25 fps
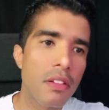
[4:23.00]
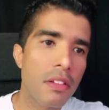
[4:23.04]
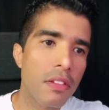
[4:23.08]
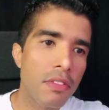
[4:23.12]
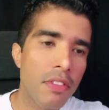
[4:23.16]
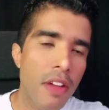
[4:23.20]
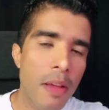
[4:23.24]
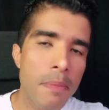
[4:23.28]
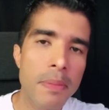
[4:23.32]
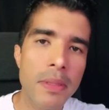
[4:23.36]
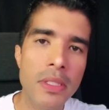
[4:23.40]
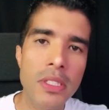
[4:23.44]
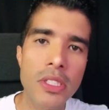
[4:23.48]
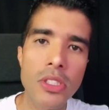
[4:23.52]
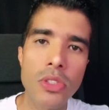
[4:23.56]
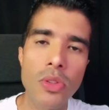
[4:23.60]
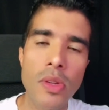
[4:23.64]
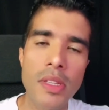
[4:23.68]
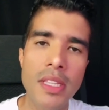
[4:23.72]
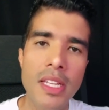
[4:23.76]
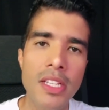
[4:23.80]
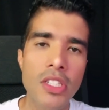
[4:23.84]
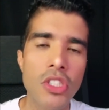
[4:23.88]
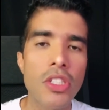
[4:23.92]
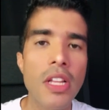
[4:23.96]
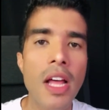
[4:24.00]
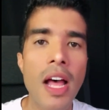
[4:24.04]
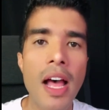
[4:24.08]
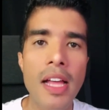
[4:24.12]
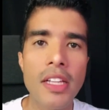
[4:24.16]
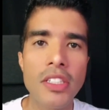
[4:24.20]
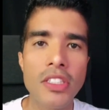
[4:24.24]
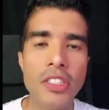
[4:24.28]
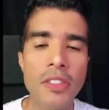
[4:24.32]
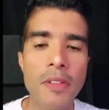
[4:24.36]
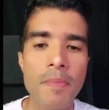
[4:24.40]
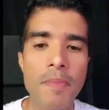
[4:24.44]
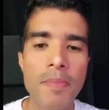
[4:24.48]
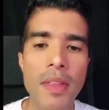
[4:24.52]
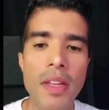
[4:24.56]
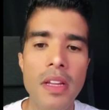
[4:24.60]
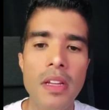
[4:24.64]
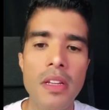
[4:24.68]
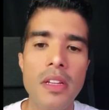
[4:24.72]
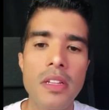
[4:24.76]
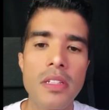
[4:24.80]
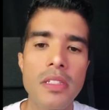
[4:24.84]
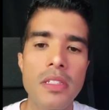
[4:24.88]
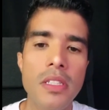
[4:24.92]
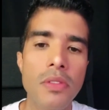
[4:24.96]
vai pedir sua identidade.
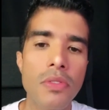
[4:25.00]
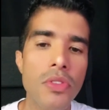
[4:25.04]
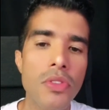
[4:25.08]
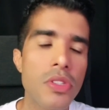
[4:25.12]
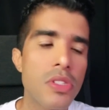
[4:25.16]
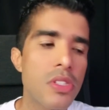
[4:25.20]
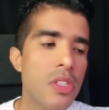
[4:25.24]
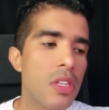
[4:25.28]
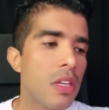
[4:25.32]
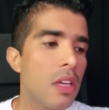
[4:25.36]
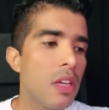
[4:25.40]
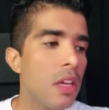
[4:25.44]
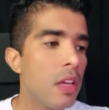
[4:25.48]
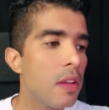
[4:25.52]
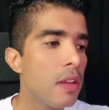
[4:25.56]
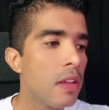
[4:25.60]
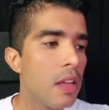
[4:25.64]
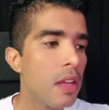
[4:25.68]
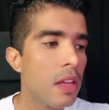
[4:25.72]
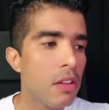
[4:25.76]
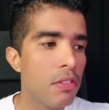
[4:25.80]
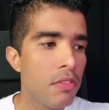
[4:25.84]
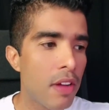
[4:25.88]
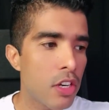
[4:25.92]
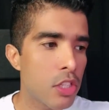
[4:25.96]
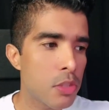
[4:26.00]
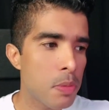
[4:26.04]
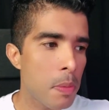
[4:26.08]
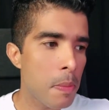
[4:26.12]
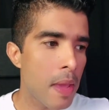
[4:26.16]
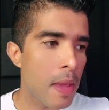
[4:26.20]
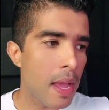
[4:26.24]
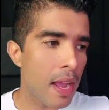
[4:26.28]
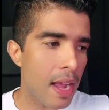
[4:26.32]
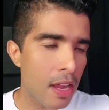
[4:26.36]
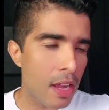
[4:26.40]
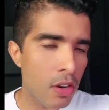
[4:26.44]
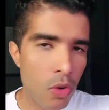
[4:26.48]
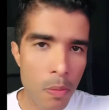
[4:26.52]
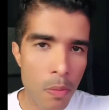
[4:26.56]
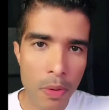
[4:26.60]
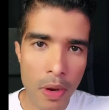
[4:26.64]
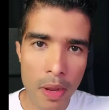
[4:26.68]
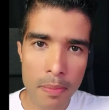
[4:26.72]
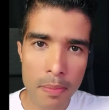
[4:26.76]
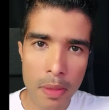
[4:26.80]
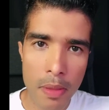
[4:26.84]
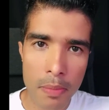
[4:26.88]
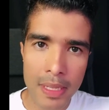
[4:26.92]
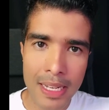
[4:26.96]
Se você vai no supermercado
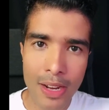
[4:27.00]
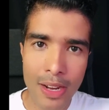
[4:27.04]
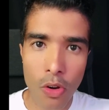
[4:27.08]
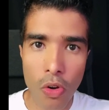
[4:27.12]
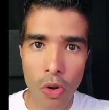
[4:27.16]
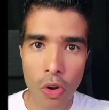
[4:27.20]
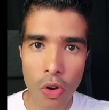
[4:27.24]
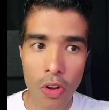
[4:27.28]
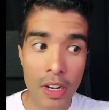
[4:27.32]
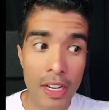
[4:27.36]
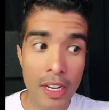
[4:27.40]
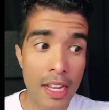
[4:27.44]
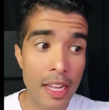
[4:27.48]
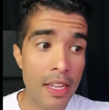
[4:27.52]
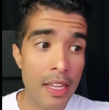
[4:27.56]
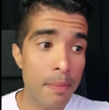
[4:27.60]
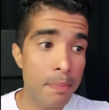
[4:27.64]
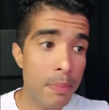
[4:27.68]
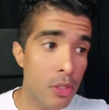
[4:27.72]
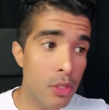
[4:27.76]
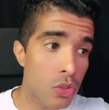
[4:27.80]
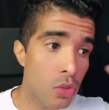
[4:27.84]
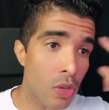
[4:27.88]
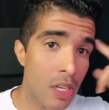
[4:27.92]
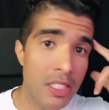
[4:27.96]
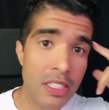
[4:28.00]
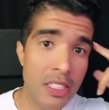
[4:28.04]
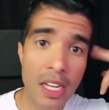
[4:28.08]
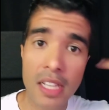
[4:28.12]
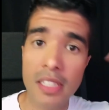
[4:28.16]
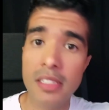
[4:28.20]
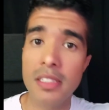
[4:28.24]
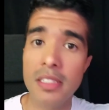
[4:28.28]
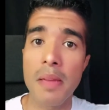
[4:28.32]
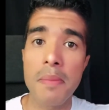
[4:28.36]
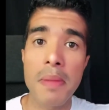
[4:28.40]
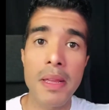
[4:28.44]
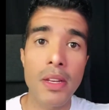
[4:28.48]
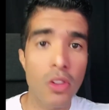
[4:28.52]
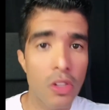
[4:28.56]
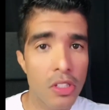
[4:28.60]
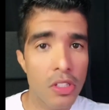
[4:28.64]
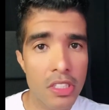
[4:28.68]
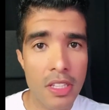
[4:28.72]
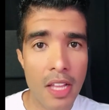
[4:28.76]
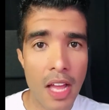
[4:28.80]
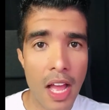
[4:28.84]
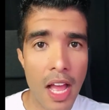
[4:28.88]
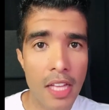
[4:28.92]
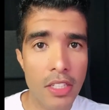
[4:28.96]
comprar uma bebida alcoólica e a pessoa achar que você é menor
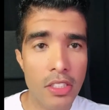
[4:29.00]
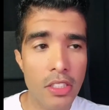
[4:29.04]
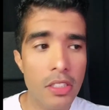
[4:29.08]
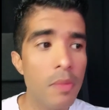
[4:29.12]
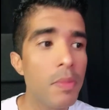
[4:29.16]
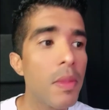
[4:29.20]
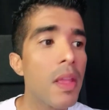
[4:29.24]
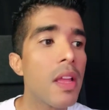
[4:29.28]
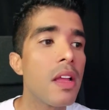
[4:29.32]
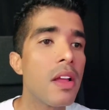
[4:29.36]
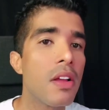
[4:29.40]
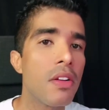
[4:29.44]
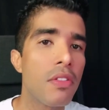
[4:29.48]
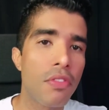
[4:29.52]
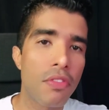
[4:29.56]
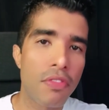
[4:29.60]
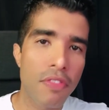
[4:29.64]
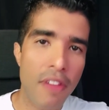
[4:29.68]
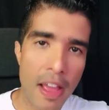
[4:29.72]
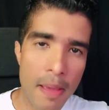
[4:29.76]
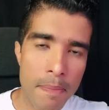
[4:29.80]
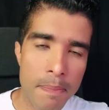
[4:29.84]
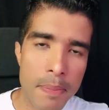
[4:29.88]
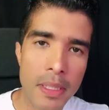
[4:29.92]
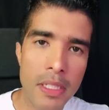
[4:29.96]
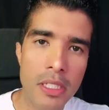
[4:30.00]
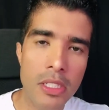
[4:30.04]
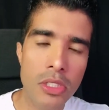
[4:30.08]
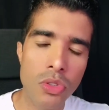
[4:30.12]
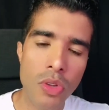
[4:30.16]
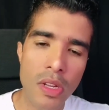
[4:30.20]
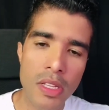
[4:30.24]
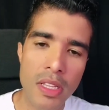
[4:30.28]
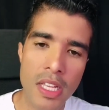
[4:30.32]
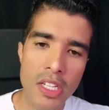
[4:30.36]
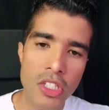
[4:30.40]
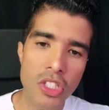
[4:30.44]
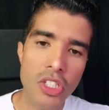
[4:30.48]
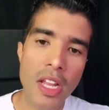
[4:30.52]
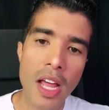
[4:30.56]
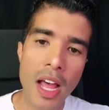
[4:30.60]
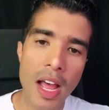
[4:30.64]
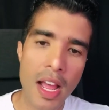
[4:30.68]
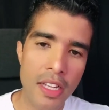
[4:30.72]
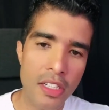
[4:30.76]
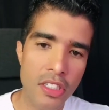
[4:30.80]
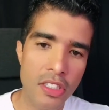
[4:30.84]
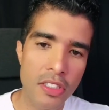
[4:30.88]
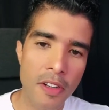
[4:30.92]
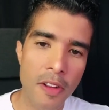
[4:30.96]
de idade, vai pedir sua
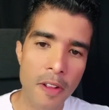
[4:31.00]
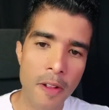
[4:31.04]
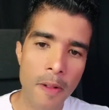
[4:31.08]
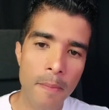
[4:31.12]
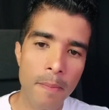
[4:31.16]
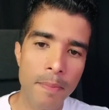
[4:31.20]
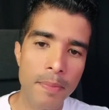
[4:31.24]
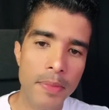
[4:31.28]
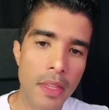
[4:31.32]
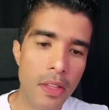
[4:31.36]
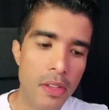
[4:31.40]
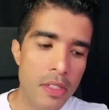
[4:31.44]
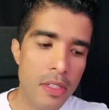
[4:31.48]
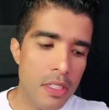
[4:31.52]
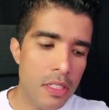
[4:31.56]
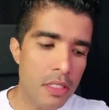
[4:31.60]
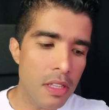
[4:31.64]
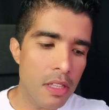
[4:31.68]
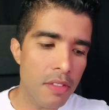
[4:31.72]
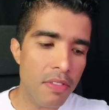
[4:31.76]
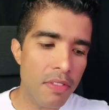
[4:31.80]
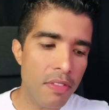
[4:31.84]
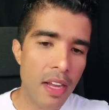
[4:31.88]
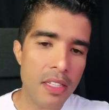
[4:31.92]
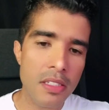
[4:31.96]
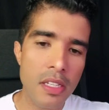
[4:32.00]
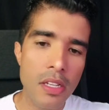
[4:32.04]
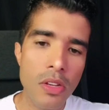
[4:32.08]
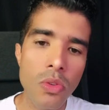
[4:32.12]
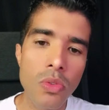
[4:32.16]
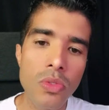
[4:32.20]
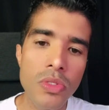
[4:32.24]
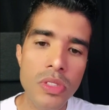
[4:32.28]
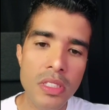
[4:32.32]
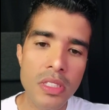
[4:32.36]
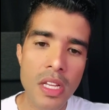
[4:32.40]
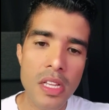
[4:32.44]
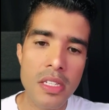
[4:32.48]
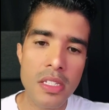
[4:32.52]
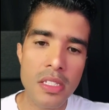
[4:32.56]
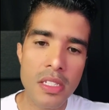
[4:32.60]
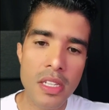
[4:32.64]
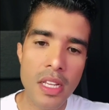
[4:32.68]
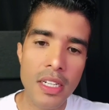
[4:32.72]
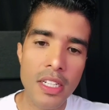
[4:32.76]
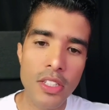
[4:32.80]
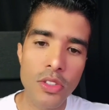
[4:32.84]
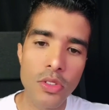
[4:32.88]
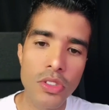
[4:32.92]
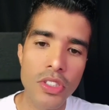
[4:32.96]
identidade. Então existem várias circunstâncias
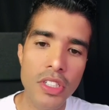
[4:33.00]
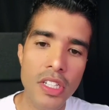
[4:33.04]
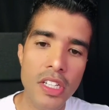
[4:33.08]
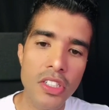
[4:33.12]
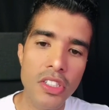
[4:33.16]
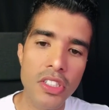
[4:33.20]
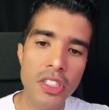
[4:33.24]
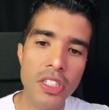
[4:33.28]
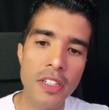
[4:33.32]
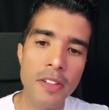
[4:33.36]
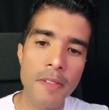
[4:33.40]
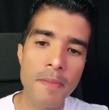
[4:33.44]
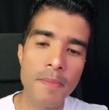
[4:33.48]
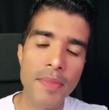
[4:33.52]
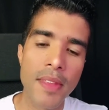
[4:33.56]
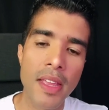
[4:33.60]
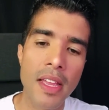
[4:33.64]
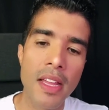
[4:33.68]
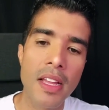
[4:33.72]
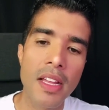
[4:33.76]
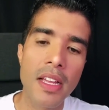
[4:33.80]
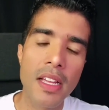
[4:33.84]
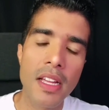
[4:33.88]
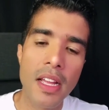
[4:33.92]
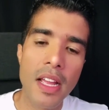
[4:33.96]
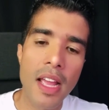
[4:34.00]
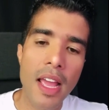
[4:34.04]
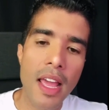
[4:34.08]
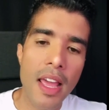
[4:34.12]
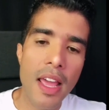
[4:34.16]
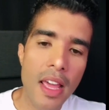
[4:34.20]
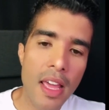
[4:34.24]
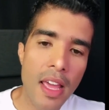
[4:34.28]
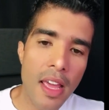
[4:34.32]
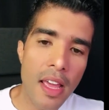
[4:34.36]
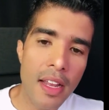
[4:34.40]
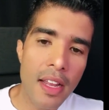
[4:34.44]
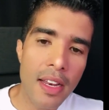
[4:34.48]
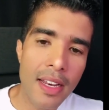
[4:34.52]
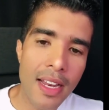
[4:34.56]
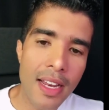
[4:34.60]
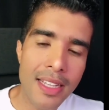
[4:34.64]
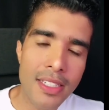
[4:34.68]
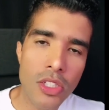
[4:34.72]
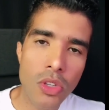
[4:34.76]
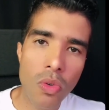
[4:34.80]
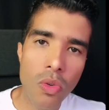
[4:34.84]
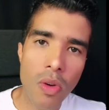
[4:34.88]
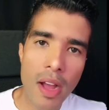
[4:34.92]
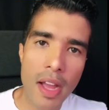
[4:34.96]
ali do dia a dia é,
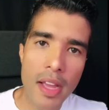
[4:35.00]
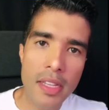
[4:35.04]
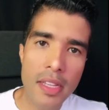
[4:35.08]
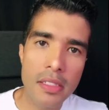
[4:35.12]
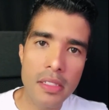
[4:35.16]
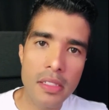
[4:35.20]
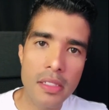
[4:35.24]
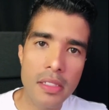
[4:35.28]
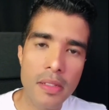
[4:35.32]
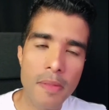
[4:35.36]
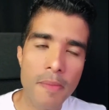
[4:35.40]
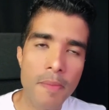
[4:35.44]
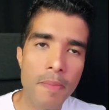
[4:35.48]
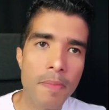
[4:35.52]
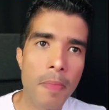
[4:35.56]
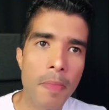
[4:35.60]
nas quais